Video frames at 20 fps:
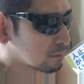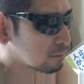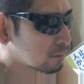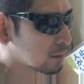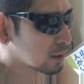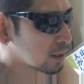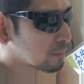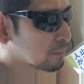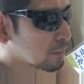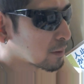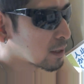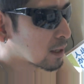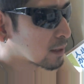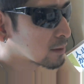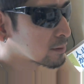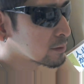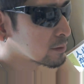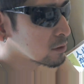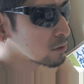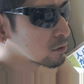まあ、やっぱり
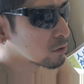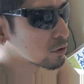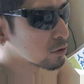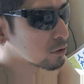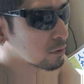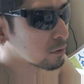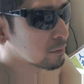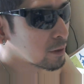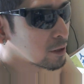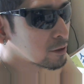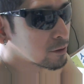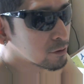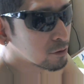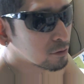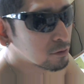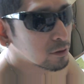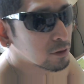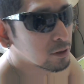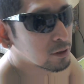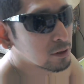暑いとちょっと
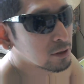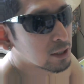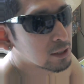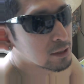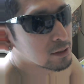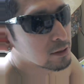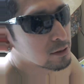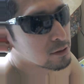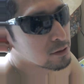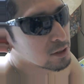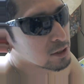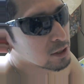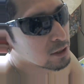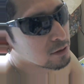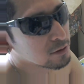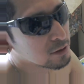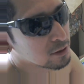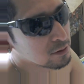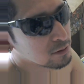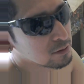メンソールのやつ吸いた
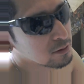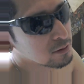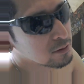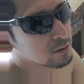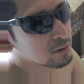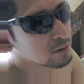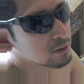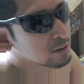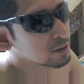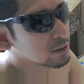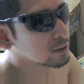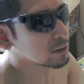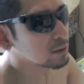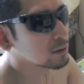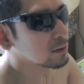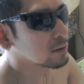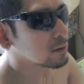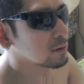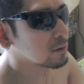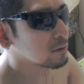くなるっていう
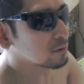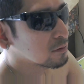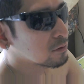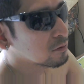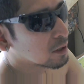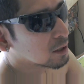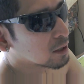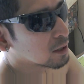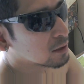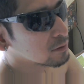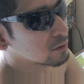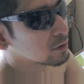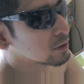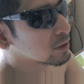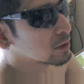のはわかるん